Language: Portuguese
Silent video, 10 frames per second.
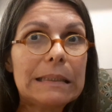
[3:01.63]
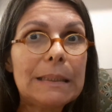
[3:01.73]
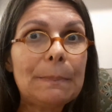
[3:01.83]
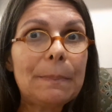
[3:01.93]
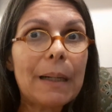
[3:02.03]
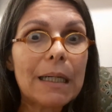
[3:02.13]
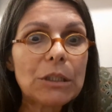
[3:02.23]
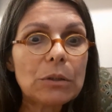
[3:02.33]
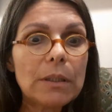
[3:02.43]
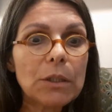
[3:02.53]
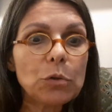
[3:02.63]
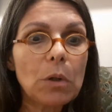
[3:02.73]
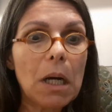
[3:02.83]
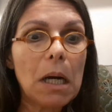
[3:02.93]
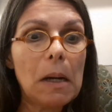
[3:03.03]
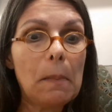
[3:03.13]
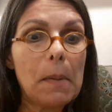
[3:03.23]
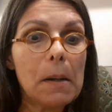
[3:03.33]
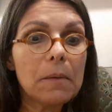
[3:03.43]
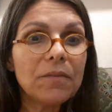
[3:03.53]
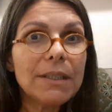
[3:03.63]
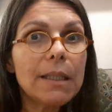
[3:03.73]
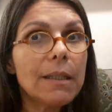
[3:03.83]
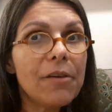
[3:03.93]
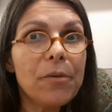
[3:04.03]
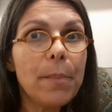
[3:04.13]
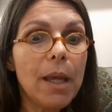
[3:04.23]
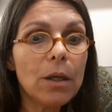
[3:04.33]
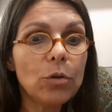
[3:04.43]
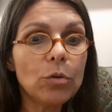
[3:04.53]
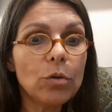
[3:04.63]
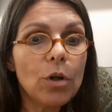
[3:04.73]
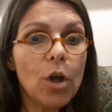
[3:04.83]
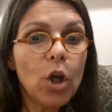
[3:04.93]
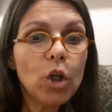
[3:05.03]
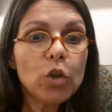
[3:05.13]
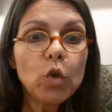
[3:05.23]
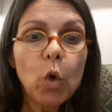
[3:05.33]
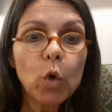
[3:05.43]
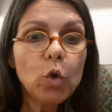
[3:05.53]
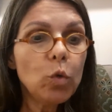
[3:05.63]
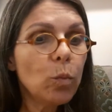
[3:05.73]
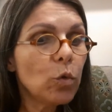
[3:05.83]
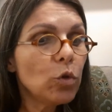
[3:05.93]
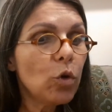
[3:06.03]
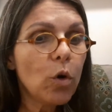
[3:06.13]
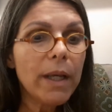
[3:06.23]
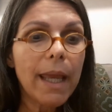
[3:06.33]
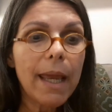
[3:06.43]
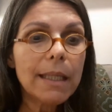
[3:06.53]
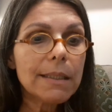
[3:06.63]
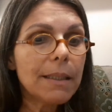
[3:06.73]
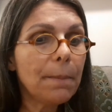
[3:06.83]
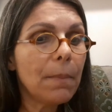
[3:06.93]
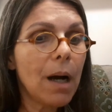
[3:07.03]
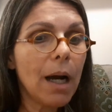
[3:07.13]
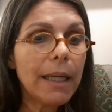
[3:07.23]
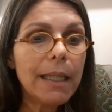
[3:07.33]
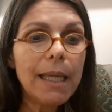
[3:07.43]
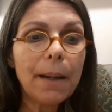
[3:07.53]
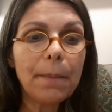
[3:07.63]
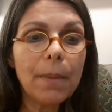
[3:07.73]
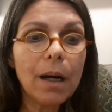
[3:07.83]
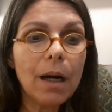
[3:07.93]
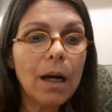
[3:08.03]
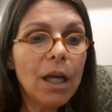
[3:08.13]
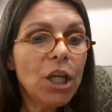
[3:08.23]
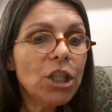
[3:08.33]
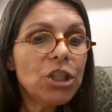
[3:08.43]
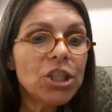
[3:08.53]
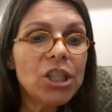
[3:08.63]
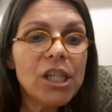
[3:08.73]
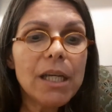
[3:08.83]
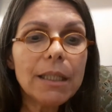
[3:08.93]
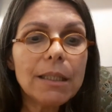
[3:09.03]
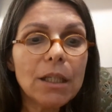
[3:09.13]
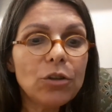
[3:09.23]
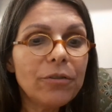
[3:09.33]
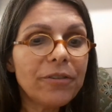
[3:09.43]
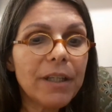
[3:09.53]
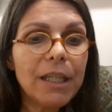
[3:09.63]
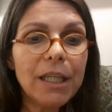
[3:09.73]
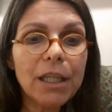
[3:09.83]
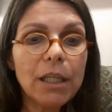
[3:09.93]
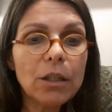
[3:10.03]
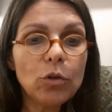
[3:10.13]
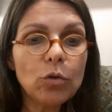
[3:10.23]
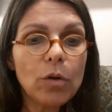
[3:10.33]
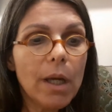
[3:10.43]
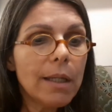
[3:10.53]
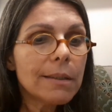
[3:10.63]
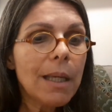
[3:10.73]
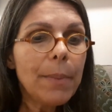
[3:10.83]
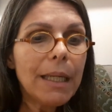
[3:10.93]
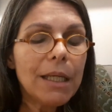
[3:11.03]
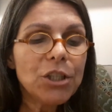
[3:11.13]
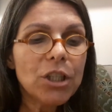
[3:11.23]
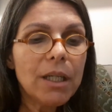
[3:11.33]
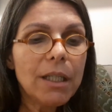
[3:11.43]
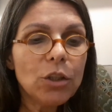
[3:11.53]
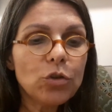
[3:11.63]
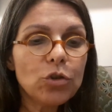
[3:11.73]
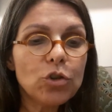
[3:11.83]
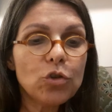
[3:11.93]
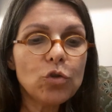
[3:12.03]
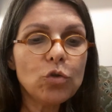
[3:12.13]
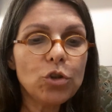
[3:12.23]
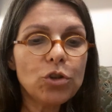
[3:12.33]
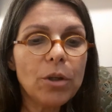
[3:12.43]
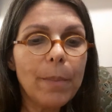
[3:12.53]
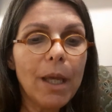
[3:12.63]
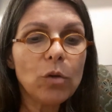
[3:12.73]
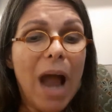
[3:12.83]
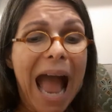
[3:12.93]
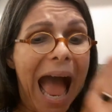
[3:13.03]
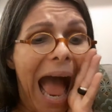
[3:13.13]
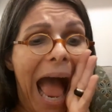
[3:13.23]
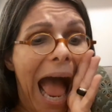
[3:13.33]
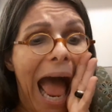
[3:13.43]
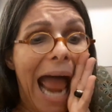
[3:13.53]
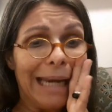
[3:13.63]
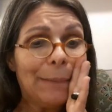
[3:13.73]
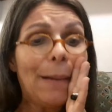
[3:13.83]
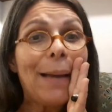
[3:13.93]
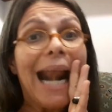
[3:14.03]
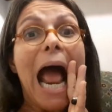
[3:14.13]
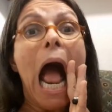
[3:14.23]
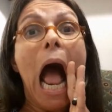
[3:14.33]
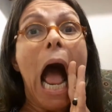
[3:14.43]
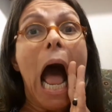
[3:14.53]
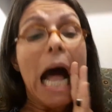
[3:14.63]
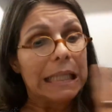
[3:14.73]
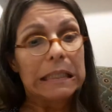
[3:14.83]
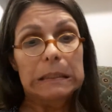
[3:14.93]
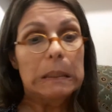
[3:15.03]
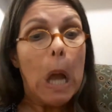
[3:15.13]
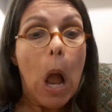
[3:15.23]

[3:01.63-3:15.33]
debaixo da sua cama? Você teve medo? Todo mundo conhece mãe, irmã, tia dando faniquito. Sabe aqueles gritos de susto e medo? Ai, uma barata,